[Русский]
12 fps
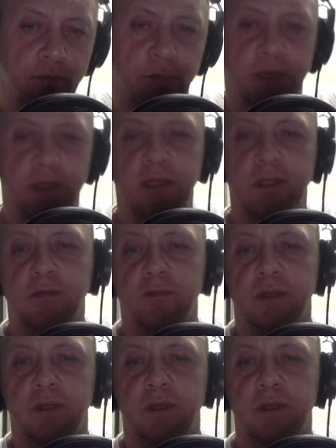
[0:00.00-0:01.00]
Проделав
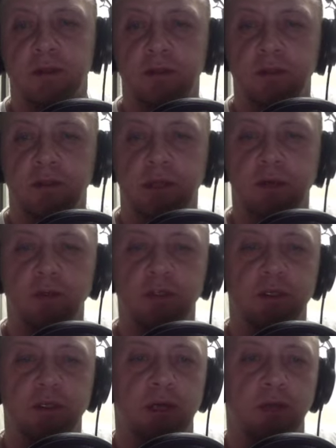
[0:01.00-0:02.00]
на
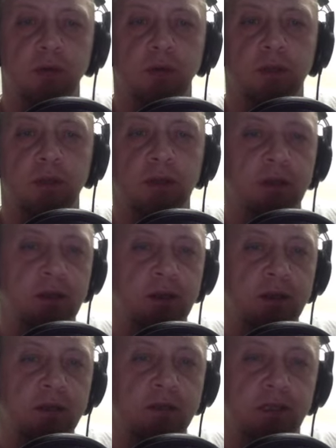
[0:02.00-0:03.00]
Тойоте Королла
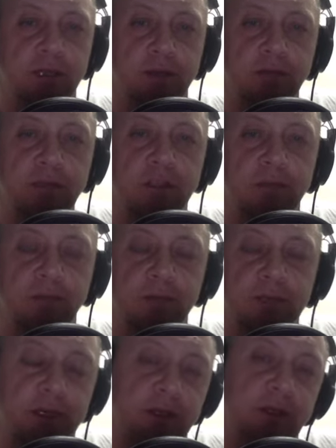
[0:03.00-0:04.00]
с телевизором
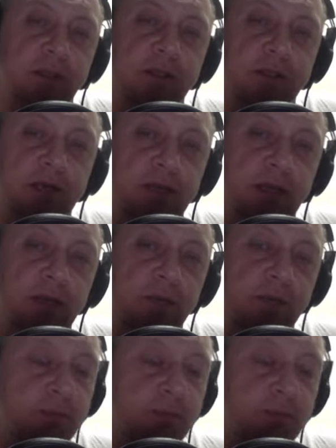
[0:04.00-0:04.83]
и кондиционером.